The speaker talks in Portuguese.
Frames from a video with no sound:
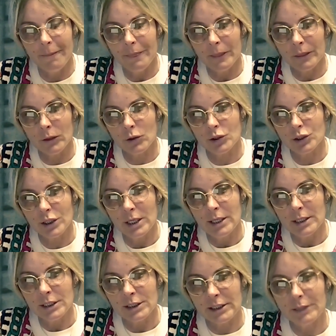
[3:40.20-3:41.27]
nós
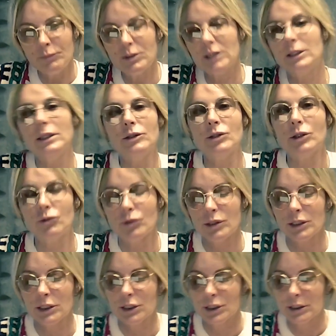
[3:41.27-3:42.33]
estarmos atentos a todos
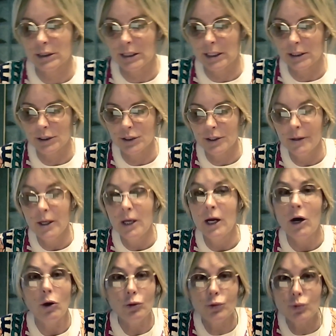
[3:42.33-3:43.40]
esses detalhes.
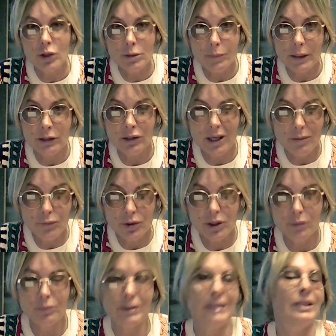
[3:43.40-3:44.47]
Outro aspecto que é muito
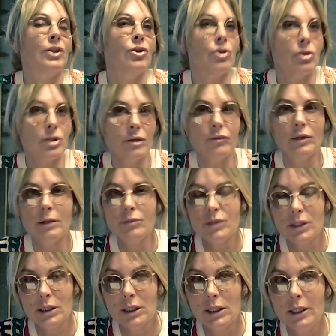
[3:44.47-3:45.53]
importante, que nós já falamos
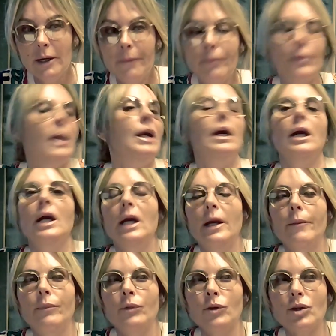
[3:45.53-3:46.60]
aqui,
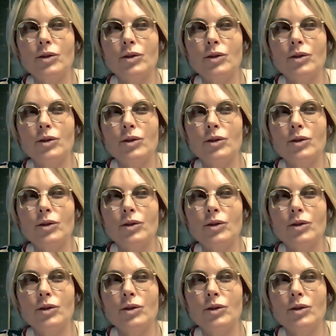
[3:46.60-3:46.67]
nós